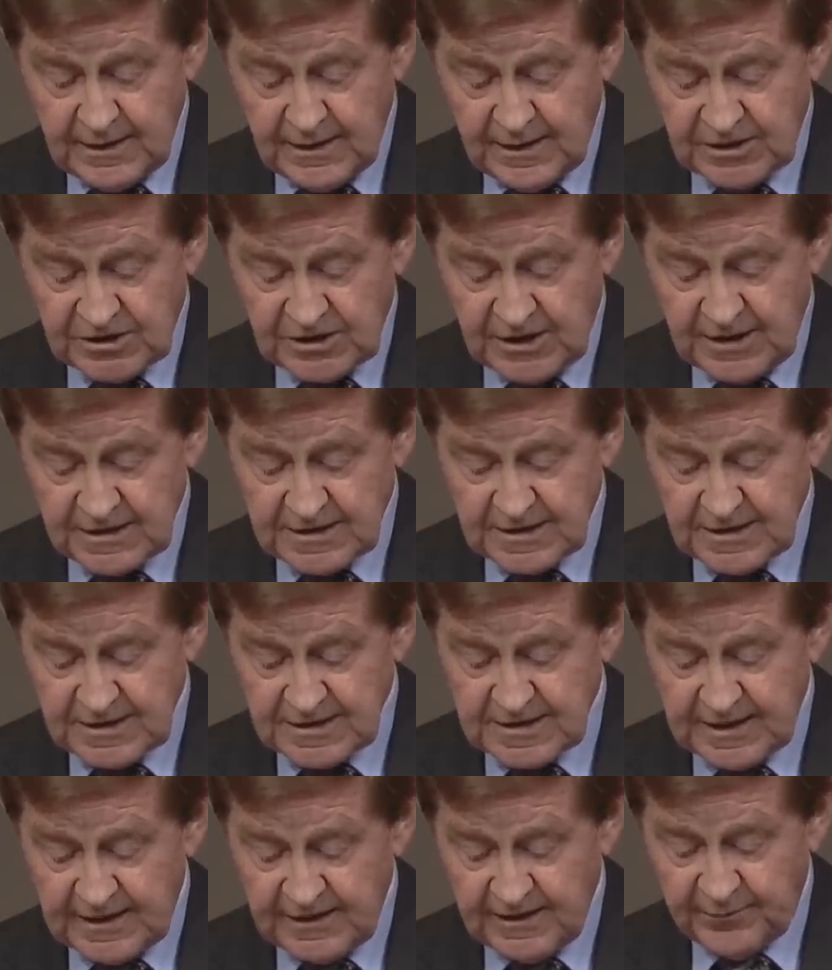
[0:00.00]
der
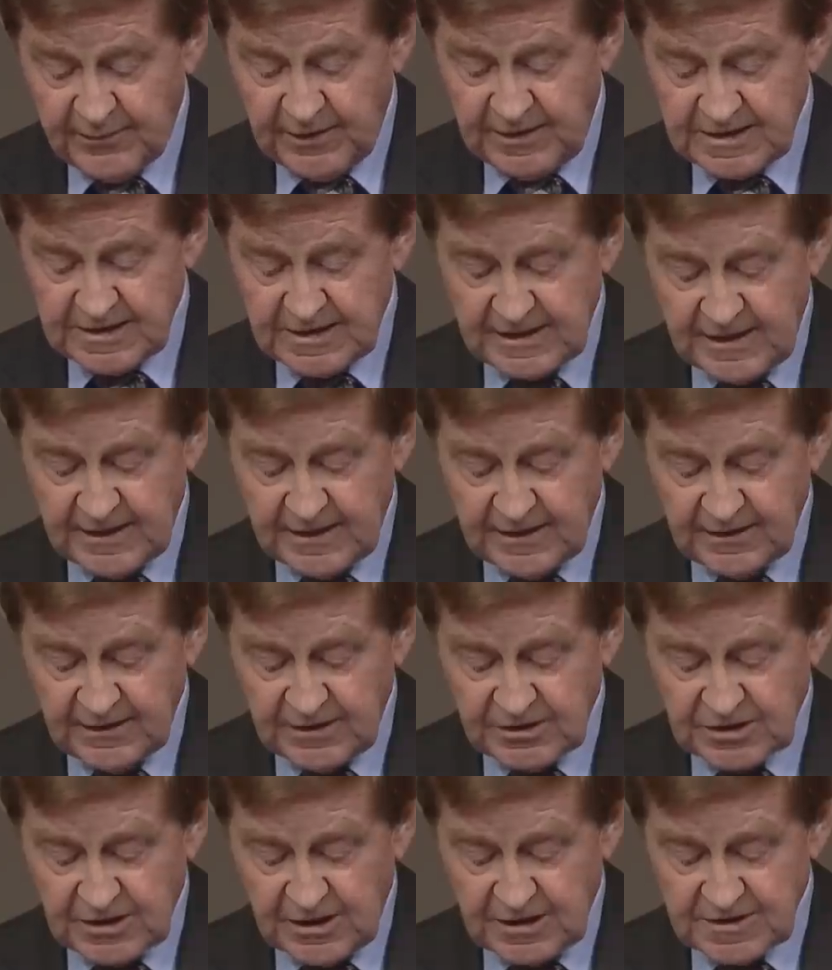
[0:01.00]
Staatskanzlei, der Ministerien,
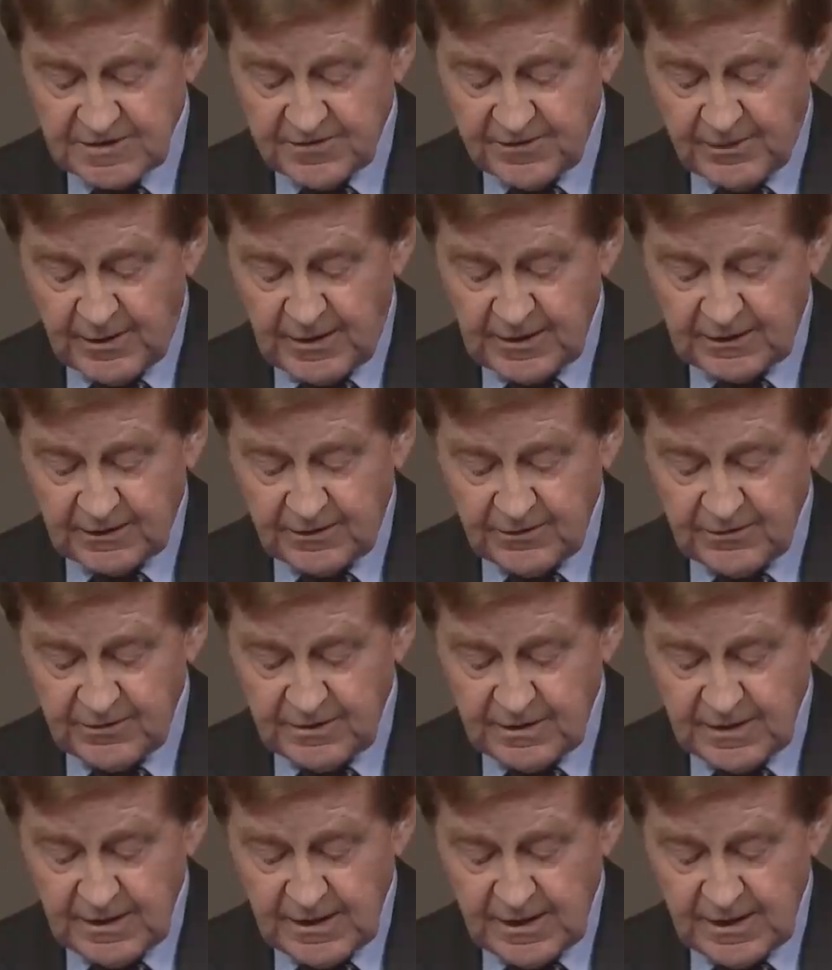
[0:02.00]
der Staatsverwaltung,